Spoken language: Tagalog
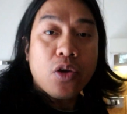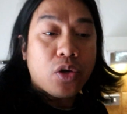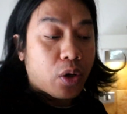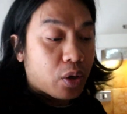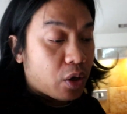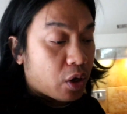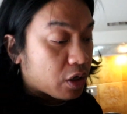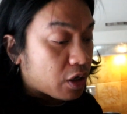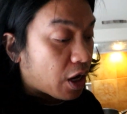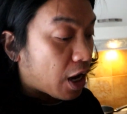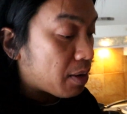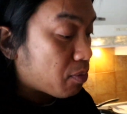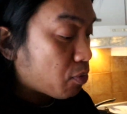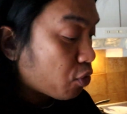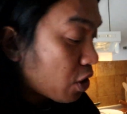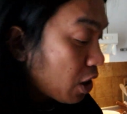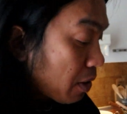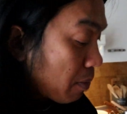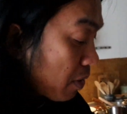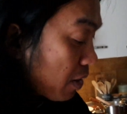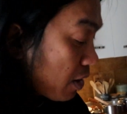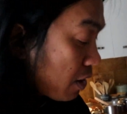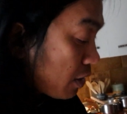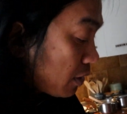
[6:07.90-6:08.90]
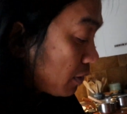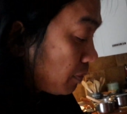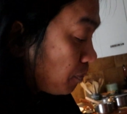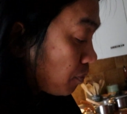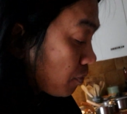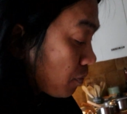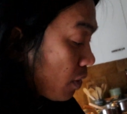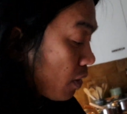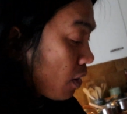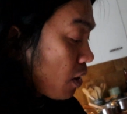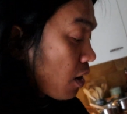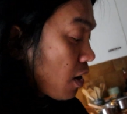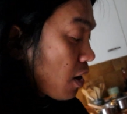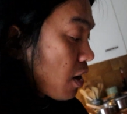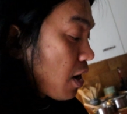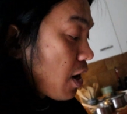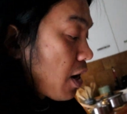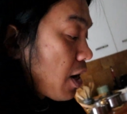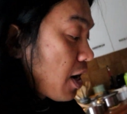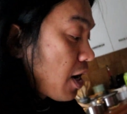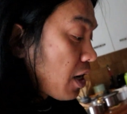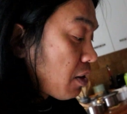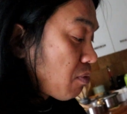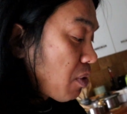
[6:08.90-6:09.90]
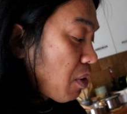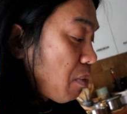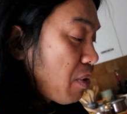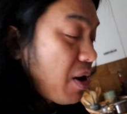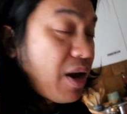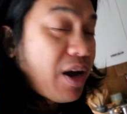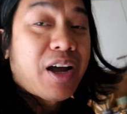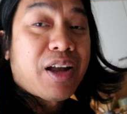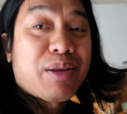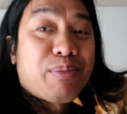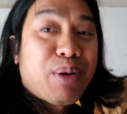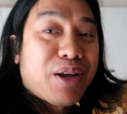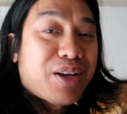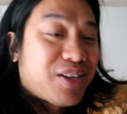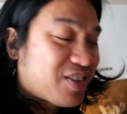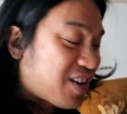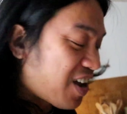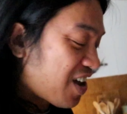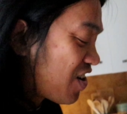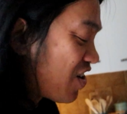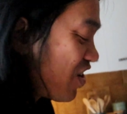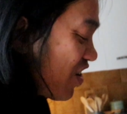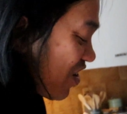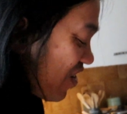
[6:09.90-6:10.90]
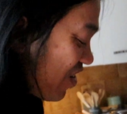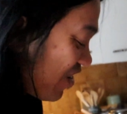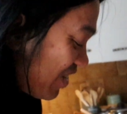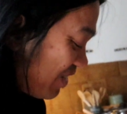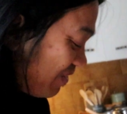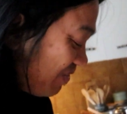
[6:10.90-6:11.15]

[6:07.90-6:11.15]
so yan kain muna kami at mamaya unbox tayo